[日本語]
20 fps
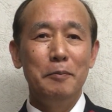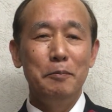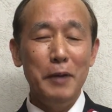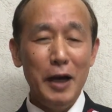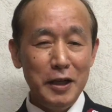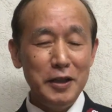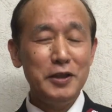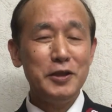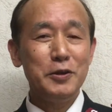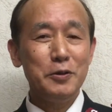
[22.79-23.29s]

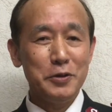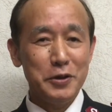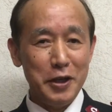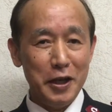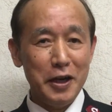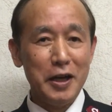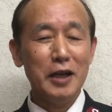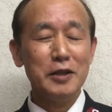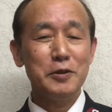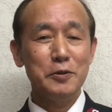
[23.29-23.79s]
毎日の
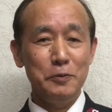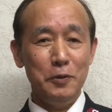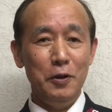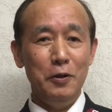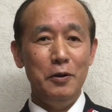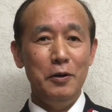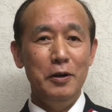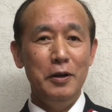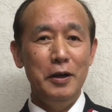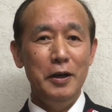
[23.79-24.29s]
生活
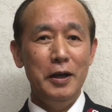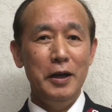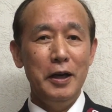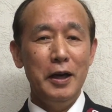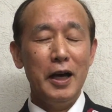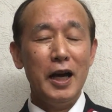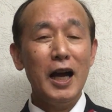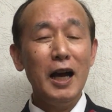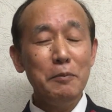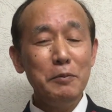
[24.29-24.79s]
を
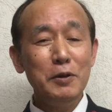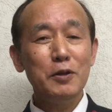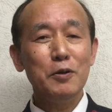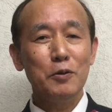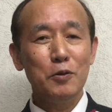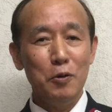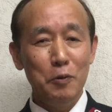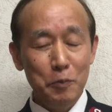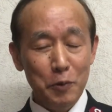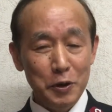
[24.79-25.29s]
神と
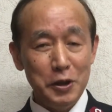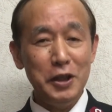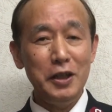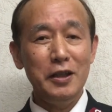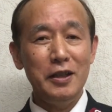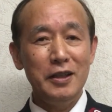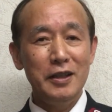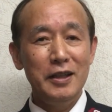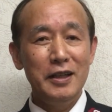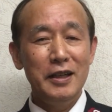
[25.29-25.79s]
共に
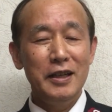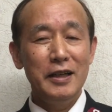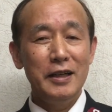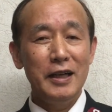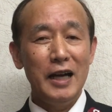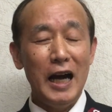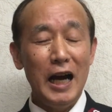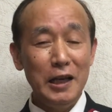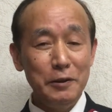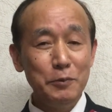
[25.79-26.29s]

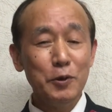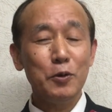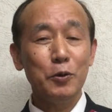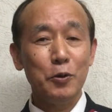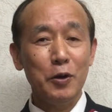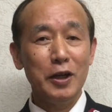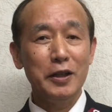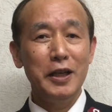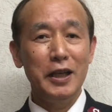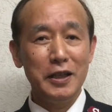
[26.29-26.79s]
歩むこ
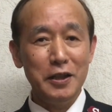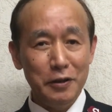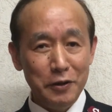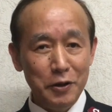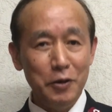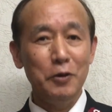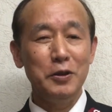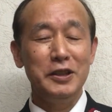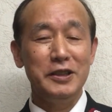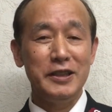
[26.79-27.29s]
とができる
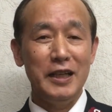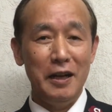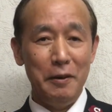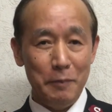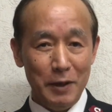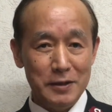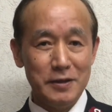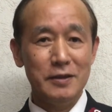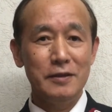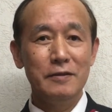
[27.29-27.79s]
ようにされ
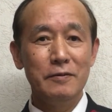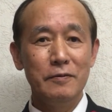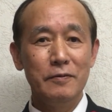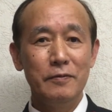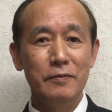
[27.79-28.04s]
ます